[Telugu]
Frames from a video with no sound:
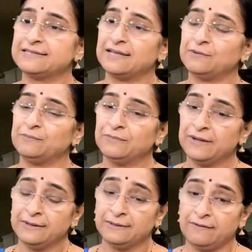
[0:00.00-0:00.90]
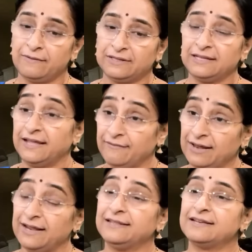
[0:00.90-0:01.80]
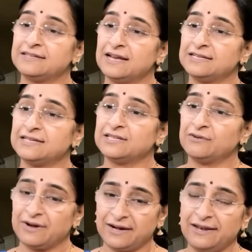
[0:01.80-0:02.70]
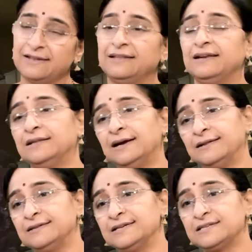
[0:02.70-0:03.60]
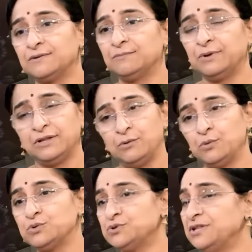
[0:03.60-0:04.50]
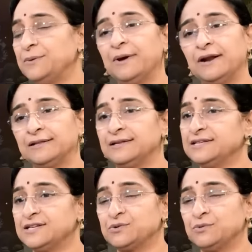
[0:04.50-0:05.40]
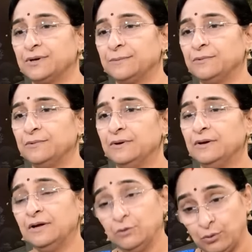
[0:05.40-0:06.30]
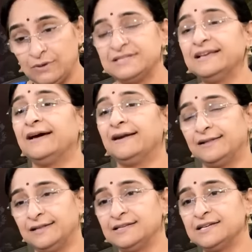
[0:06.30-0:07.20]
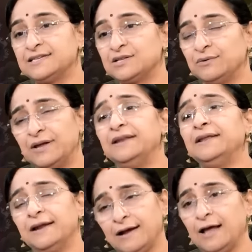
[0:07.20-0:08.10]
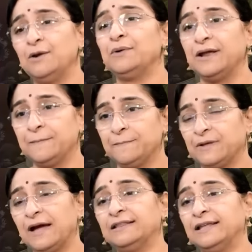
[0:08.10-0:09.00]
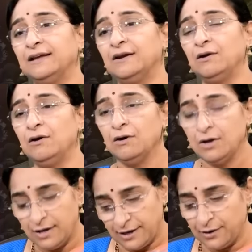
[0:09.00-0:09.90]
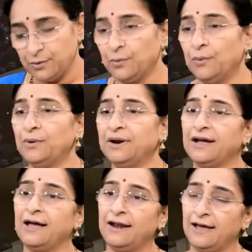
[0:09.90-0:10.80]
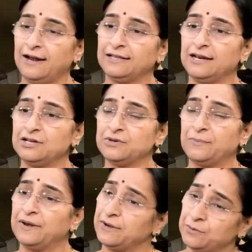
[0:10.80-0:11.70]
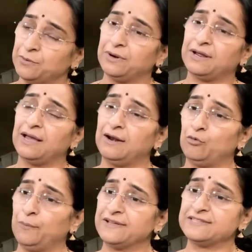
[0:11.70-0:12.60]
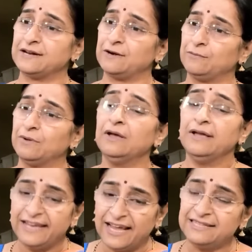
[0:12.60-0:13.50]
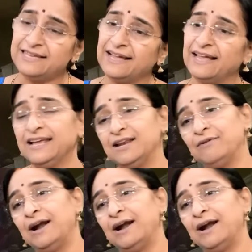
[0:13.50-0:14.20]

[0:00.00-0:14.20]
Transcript: చేస్తారు తర్వాత దేవాలయ దర్శనాలు చేస్తాం ఎక్కడైనా తీర్థాటన చేస్తాం ప్రతిరోజు దీపారాధన చేసుకుంటాము తులసి ఆరాధన చేస్తాం ఎన్ని రకాలు ఉన్నాయి కార్తీకంలో ఎన్నో రకాల ఆరాధనలు చెప్పారు ఎన్నో రకాల ఉపాసనలు ఏది చేయగలిగిన